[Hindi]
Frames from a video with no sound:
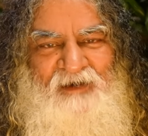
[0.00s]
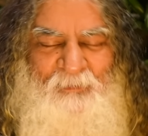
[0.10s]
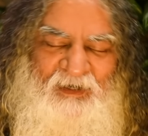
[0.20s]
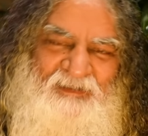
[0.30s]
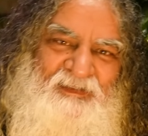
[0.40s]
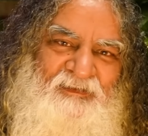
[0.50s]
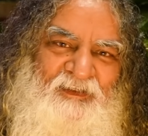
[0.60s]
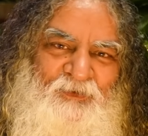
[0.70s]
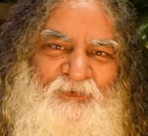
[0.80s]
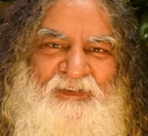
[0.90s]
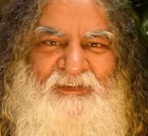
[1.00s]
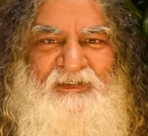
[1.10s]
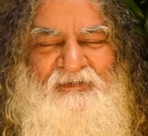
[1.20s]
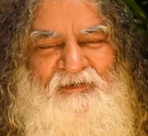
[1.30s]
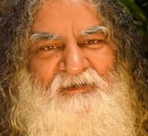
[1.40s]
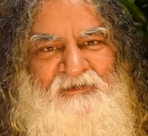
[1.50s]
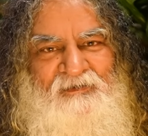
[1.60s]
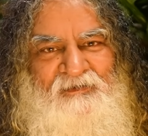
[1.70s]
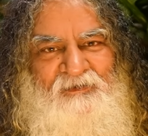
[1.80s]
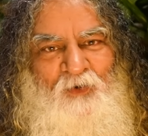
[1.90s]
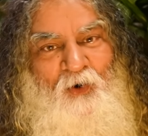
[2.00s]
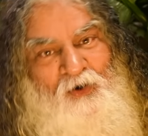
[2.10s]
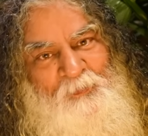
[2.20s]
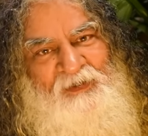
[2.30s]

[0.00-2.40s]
हमारा संदेह तो नहीं जाता और